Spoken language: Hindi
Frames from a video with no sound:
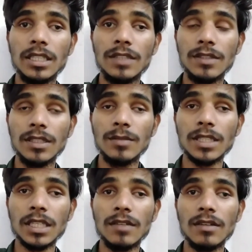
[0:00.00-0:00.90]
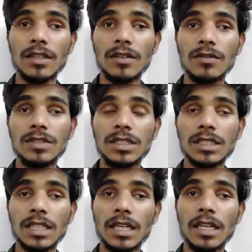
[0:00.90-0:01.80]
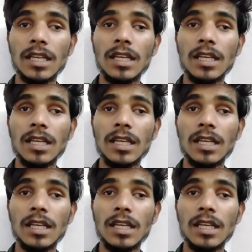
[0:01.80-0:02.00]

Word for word: डिवीज़न बताने वाला हूँ जिसका